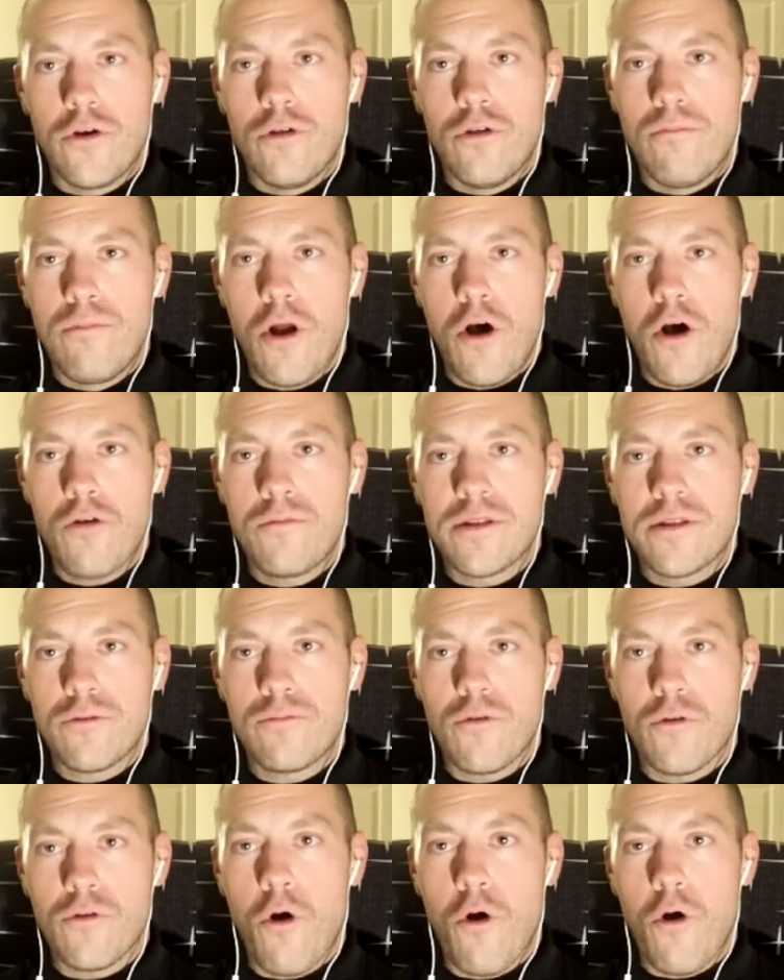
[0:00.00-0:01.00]
blonde, mettons,
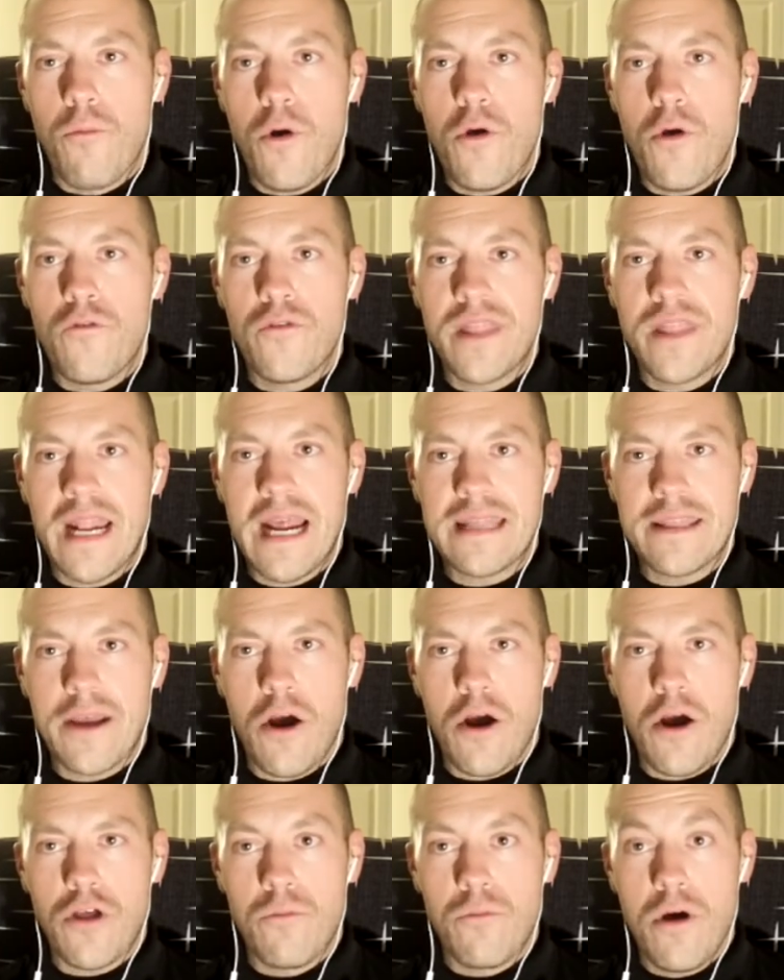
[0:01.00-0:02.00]
pour combler un vide à
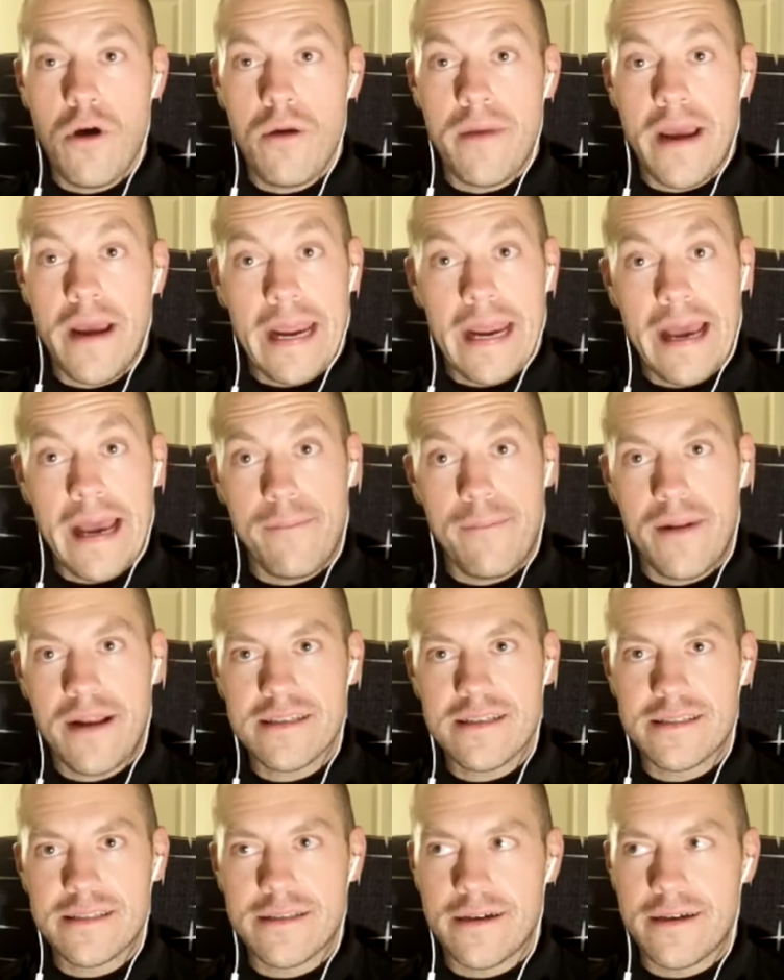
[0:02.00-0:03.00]
l'intérieur de moi, mais à
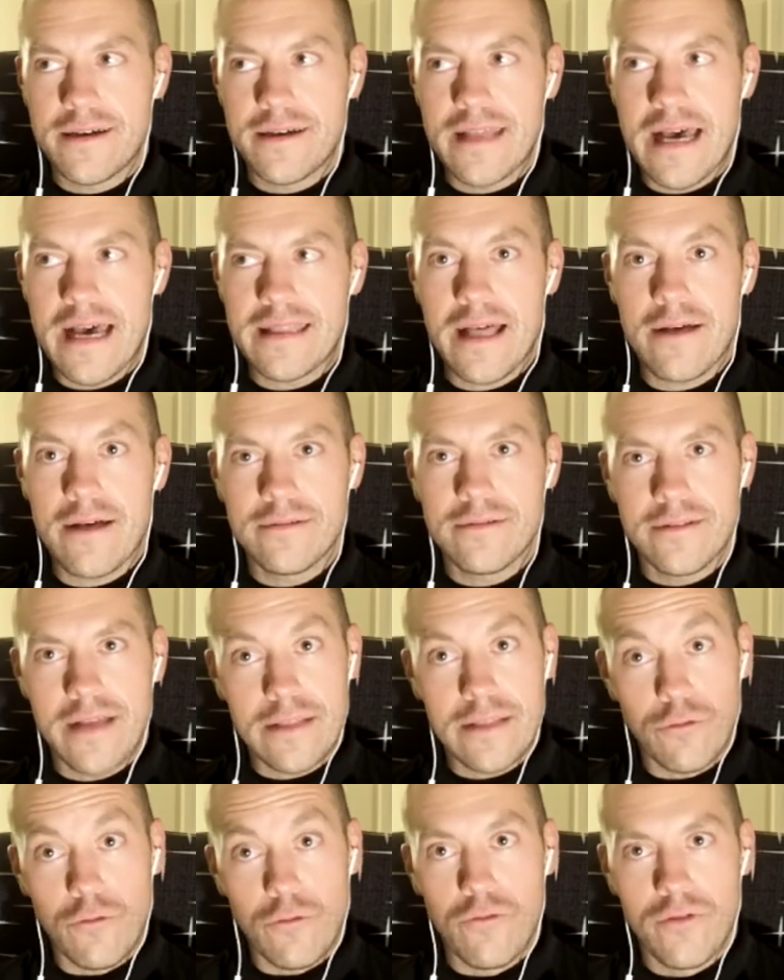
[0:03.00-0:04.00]
place d'attendre de, la
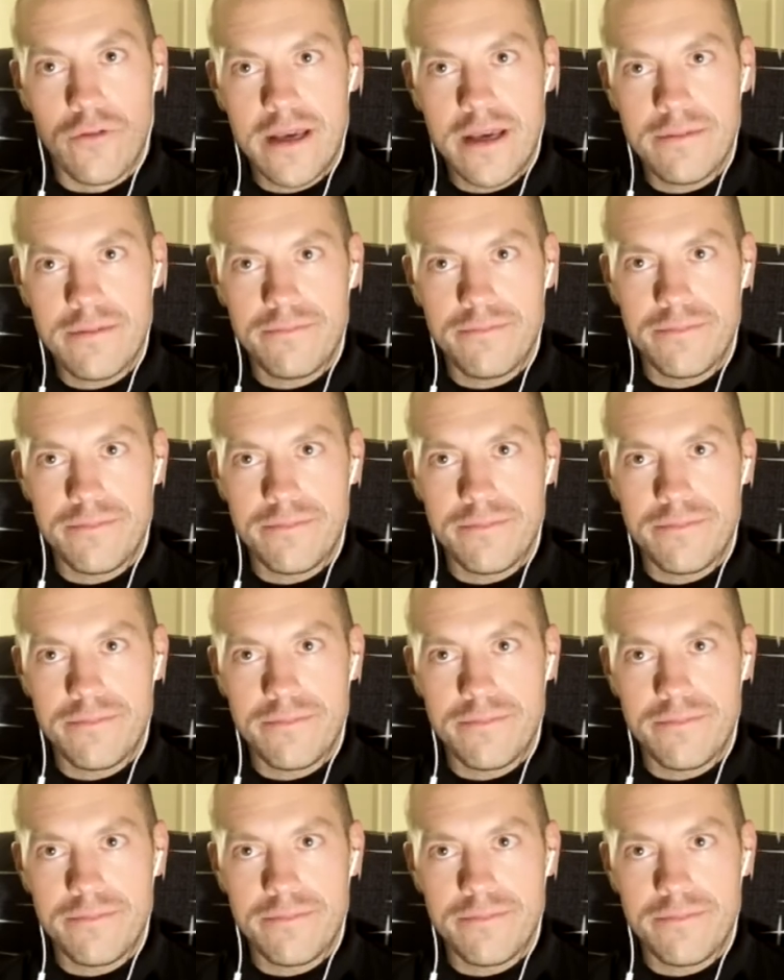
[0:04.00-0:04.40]
trouver,